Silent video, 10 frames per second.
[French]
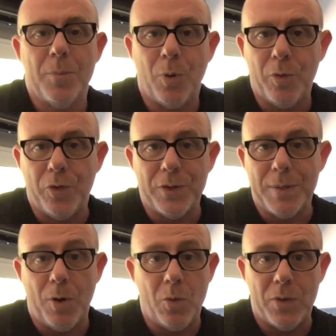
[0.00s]

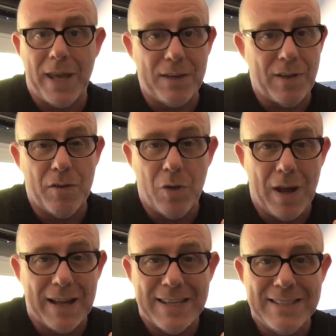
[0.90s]
profondément, on arrive à
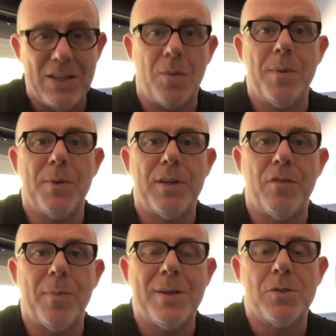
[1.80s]
avoir énormément
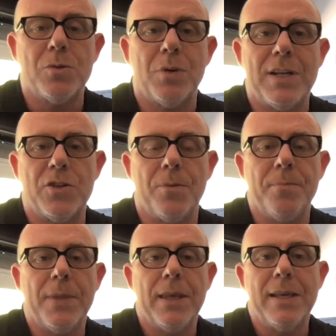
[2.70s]
d'informations sur les gens.
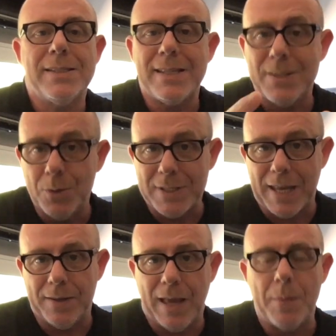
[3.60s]
Ça, c'est le
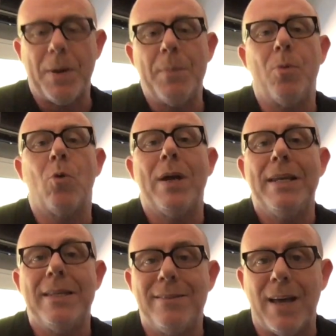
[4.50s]
scan. Après, pourquoi
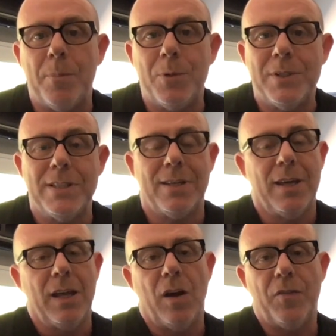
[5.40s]
il est thérapeutique
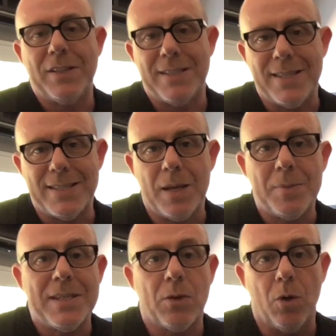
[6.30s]
En fait, c'est simple,
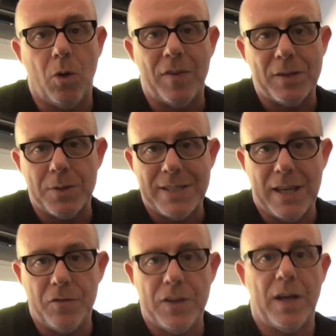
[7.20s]
c'est qu'on va se
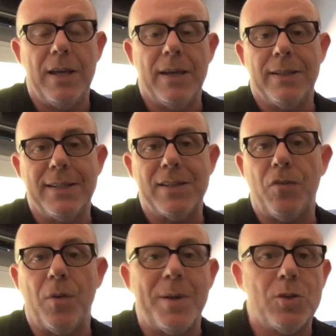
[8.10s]
servir des
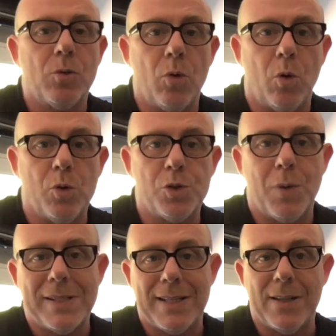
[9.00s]
informations qu'on
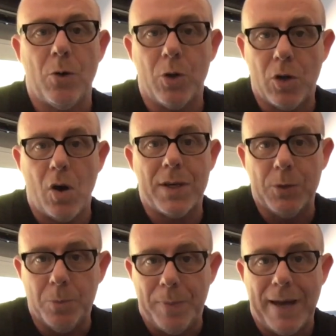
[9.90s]
reçoit, c'est-à-dire le corps qui
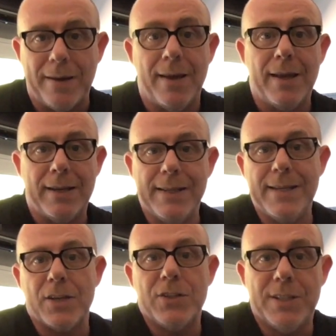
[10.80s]
nous parle,
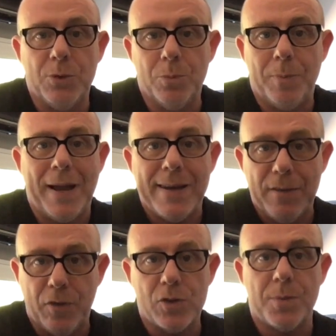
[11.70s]
l'énergie qui nous parle, les
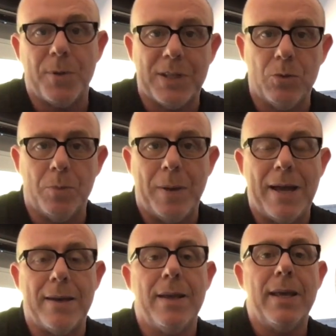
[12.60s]
fonctionnements qui nous
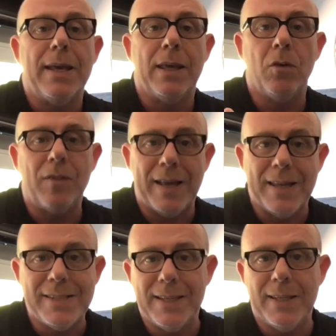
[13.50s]
parlent, et on va
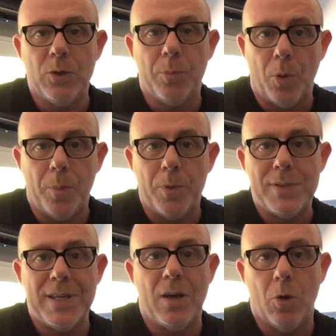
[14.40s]
essayer de
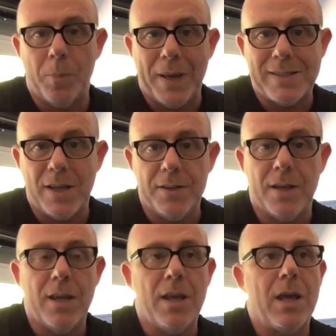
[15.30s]
proposer aux personnes
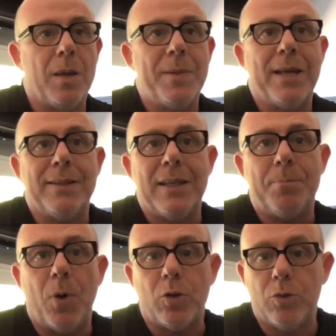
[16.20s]
eh bien, des
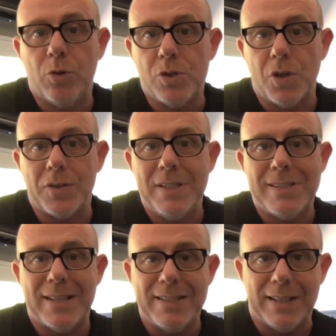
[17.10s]
portes de sortie,
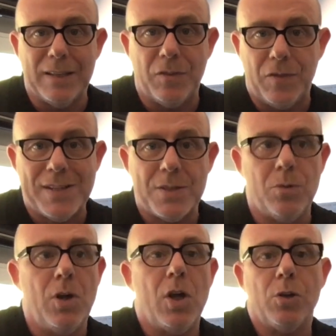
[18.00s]
c'est-à-dire des
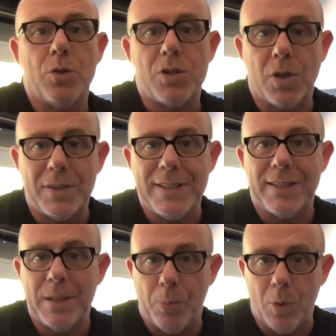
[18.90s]
façons de sortir
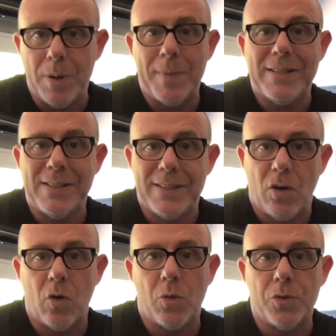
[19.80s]
des problématiques qu'ils
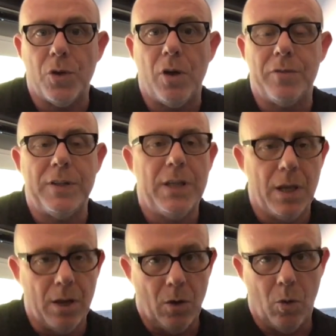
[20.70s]
rencontrent dans leur vie.
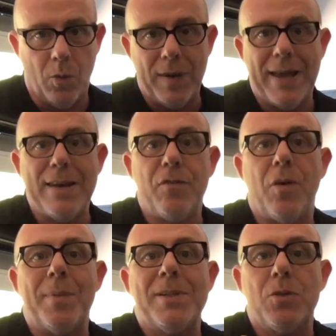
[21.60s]
On a
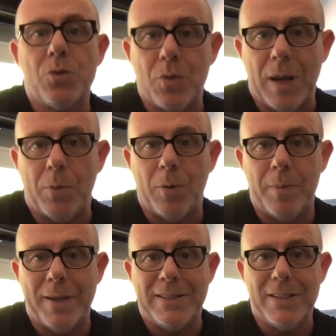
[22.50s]
l'information sur la
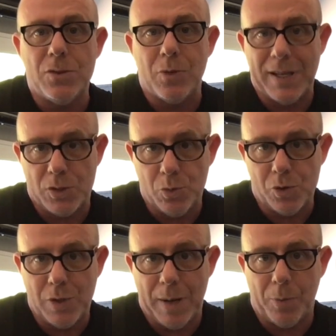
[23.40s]
problématique, sur la
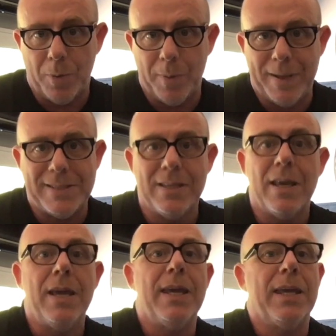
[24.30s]
source de la problématique,
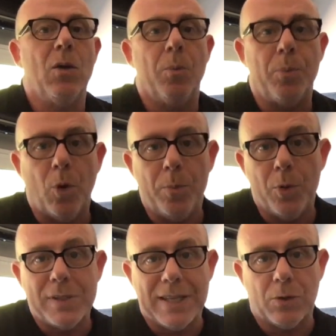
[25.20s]
et on
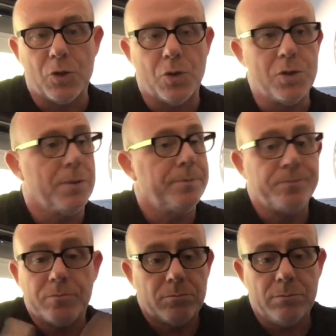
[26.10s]
propose quelque chose
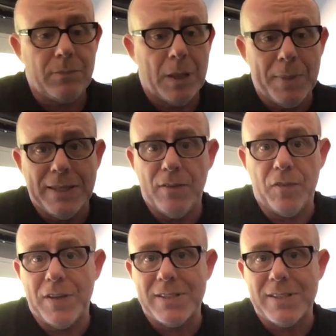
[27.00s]
bah, qui va faire